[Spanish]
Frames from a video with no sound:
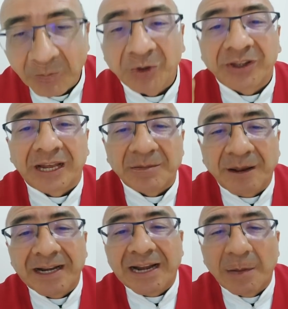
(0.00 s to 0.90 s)
porque al
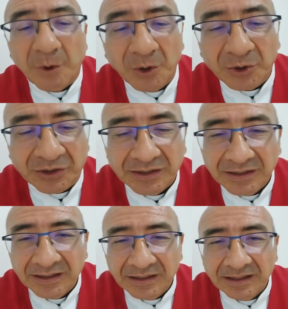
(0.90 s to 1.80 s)
ver el
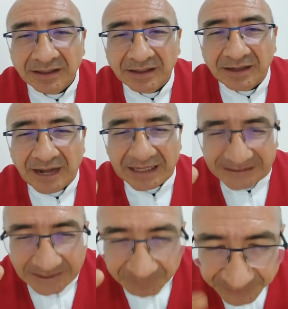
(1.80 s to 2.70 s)
amor, al
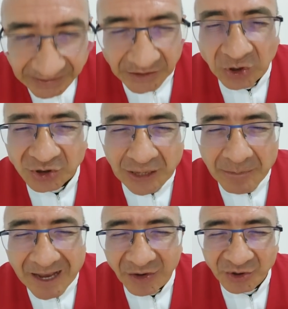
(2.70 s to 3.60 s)
sentirnos
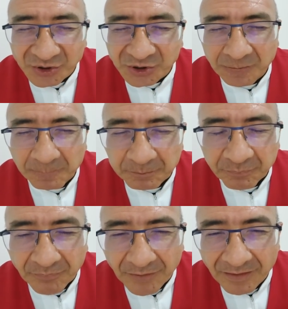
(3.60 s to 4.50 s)
amados,
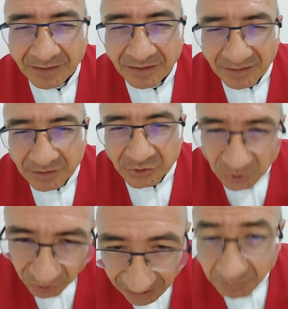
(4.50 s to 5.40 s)

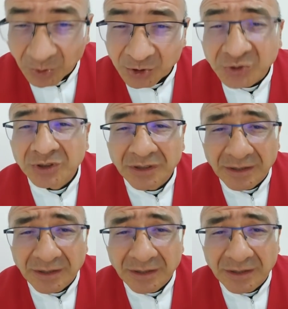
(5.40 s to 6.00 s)
lloramos